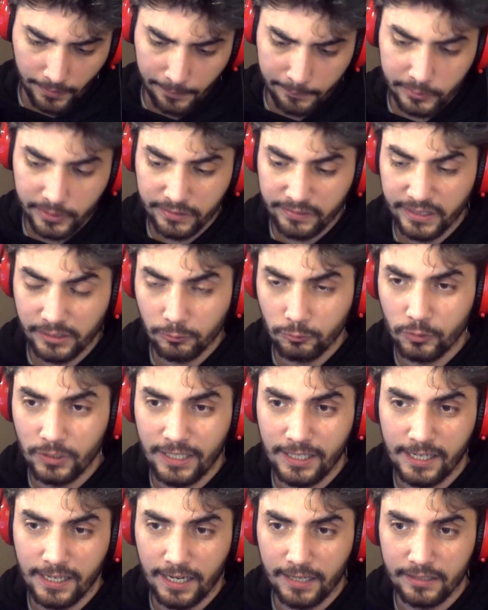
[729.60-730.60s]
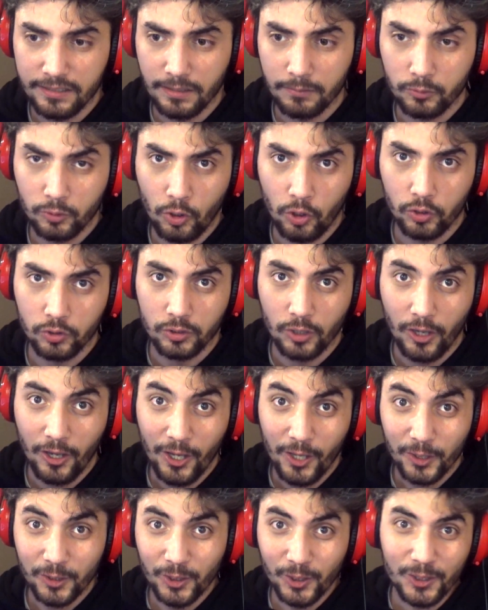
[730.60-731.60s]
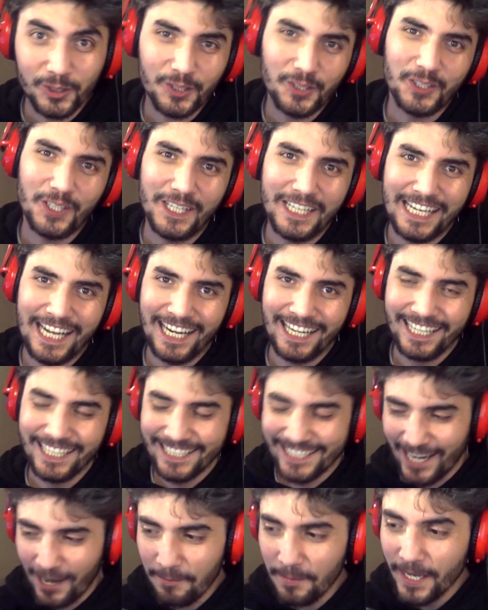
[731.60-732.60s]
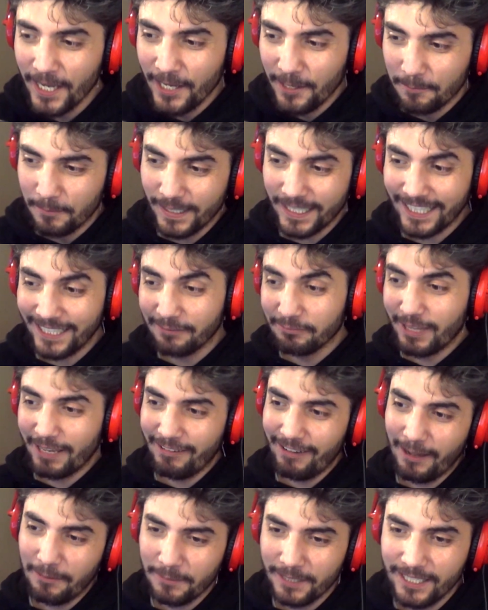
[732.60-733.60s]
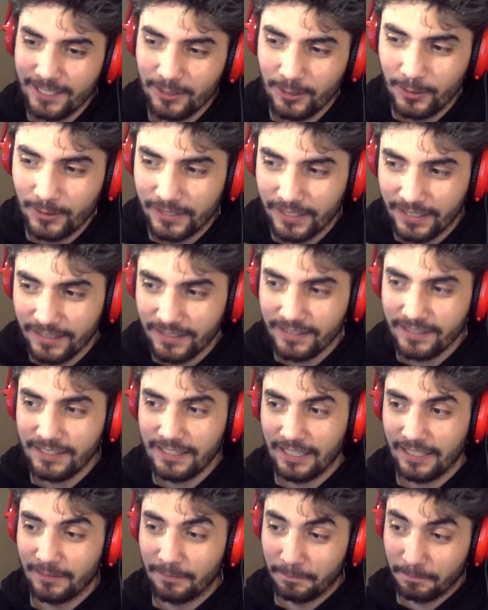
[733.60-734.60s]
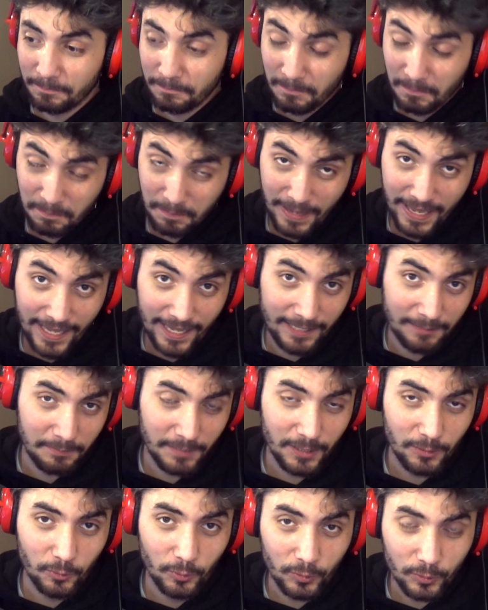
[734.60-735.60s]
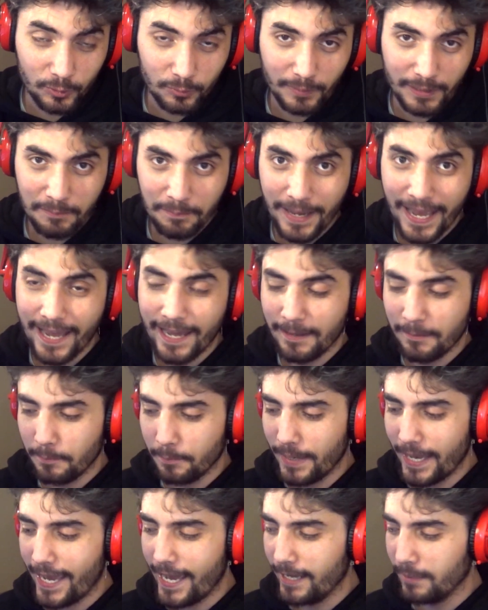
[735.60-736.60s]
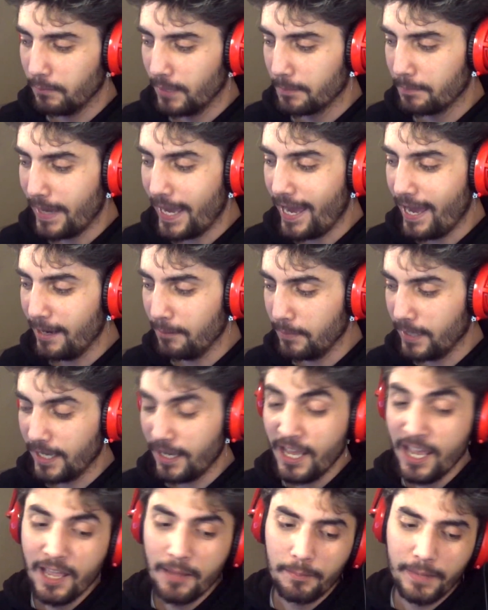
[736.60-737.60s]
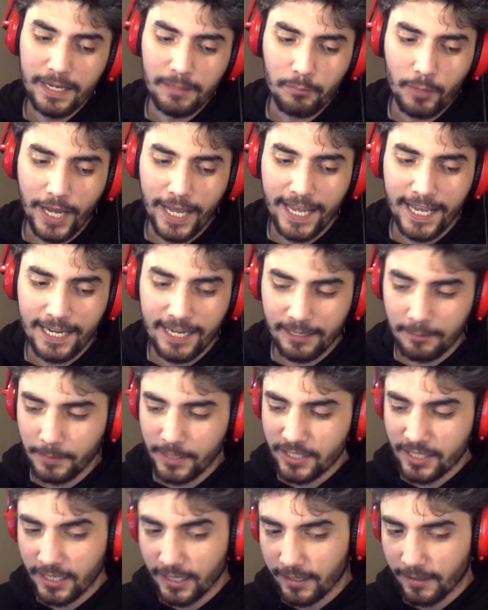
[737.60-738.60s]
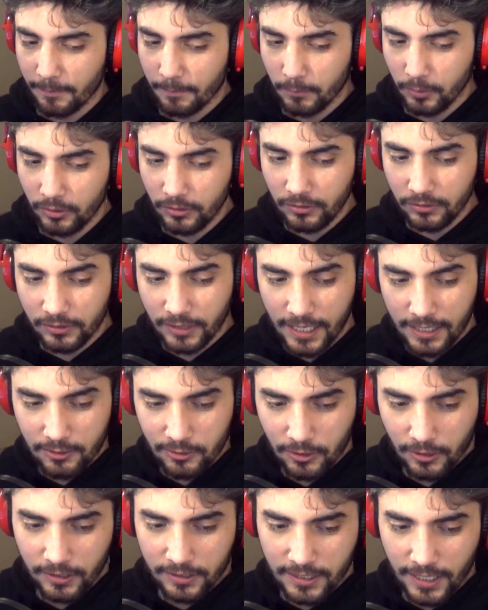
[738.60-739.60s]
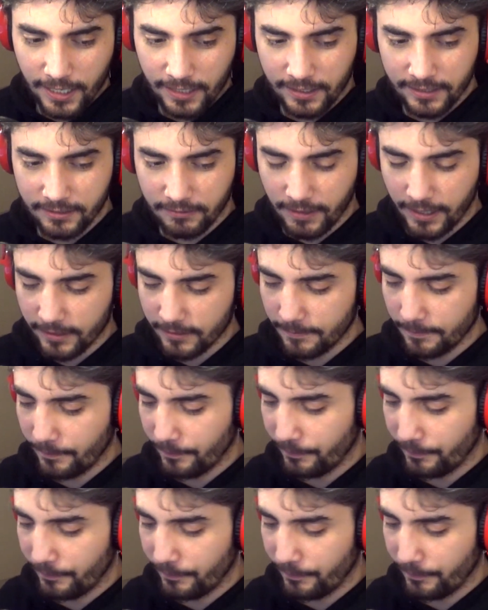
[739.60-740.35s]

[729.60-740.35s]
Bu sefer güzel ilerleyeceğim. Söz. Söz güzel ilerleyeceğim. Bakalım devamını istiyorsanız Beğenmeyi unutmayın. Beğen, beğenmeyi. Beğenmeyi. Benim bu E'lerim açık. Bunun tek çaresi var.